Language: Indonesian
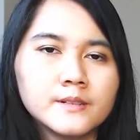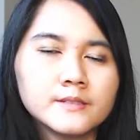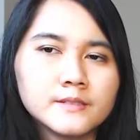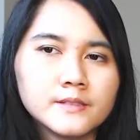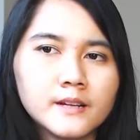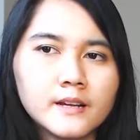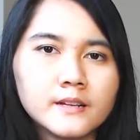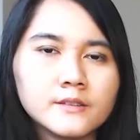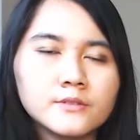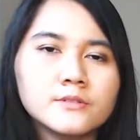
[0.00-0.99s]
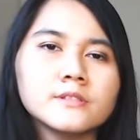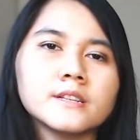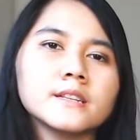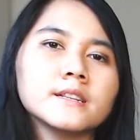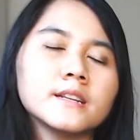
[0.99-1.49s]
setengah ketuk
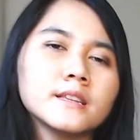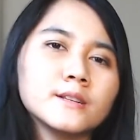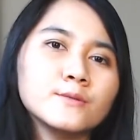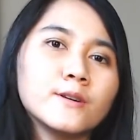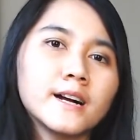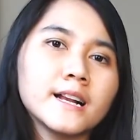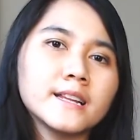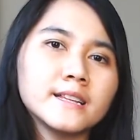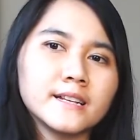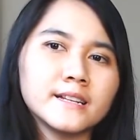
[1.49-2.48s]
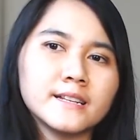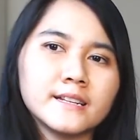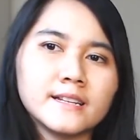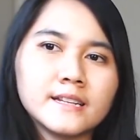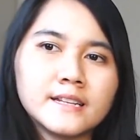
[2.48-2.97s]
ini nanti dua kalinya dari
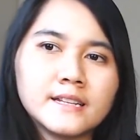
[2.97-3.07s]
ini